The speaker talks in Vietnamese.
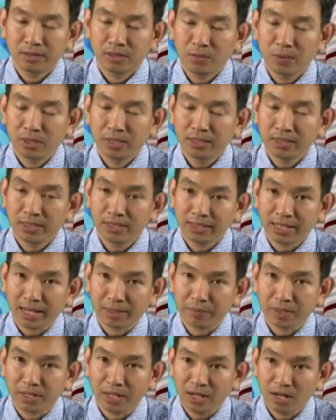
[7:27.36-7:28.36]
Nếu mà đứt dây
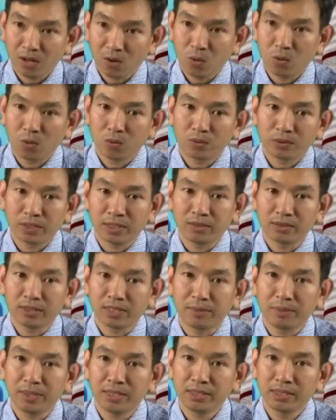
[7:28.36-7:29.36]
chằng mà để lâu thì nó
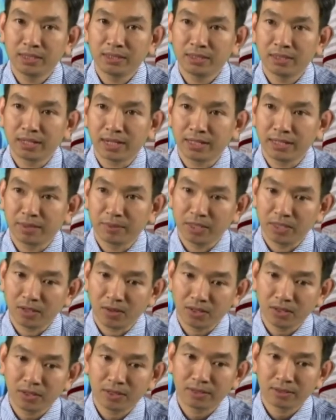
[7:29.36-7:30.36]
sẽ biến chứng như nãy giờ mình
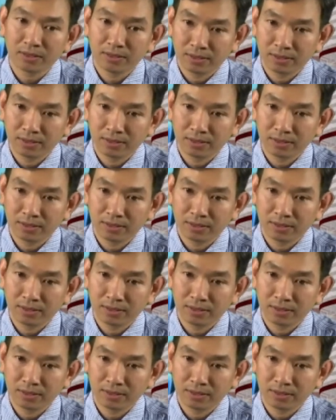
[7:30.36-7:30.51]
nói đó,